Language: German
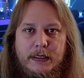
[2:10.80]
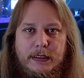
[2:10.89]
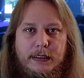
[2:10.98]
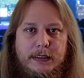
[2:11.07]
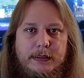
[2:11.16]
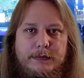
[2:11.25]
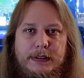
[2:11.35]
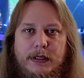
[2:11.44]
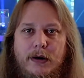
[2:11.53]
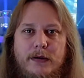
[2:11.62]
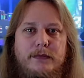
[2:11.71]
Ähm,
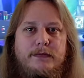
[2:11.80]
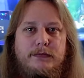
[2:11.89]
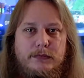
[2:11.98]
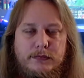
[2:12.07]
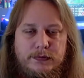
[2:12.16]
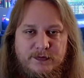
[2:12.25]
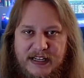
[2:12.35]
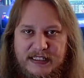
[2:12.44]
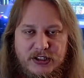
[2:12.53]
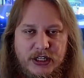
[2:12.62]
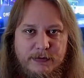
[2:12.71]
ja, wenn
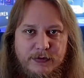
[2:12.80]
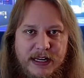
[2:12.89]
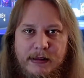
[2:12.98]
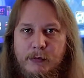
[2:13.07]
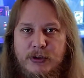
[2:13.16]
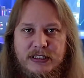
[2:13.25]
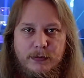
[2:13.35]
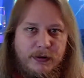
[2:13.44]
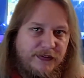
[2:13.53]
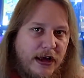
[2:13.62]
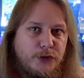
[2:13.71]
es schlimmer wäre, muss ich zu einem
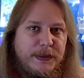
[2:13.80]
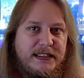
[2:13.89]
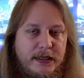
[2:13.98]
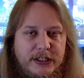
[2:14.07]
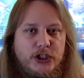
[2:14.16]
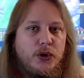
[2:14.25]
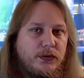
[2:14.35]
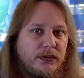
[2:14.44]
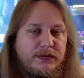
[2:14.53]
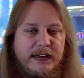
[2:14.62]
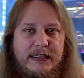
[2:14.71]
Fachspezialist
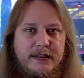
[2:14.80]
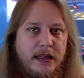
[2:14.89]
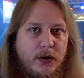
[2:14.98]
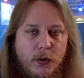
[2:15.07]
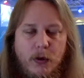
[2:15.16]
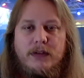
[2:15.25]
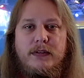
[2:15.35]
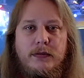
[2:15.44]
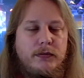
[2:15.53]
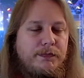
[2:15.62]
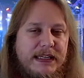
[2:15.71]
und wenn es halt gut
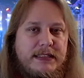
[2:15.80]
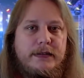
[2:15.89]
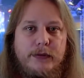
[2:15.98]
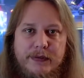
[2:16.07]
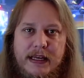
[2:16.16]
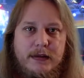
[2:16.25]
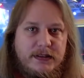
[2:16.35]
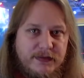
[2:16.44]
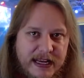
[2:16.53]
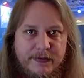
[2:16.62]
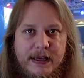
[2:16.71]
und besser wäre, als
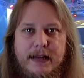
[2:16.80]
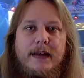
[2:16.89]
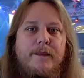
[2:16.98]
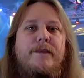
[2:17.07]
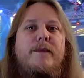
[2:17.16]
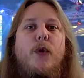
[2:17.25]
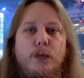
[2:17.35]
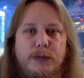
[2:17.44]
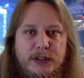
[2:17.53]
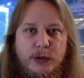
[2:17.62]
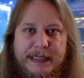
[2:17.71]
weg wäre,
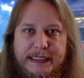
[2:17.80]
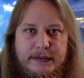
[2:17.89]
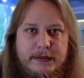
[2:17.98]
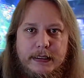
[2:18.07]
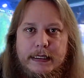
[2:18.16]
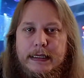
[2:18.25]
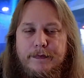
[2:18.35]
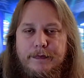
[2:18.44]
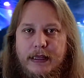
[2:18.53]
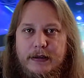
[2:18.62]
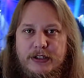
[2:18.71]
umso besser.
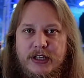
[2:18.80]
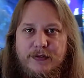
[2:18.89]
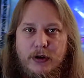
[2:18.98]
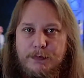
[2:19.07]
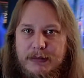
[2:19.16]
Dann ist es einfach etwas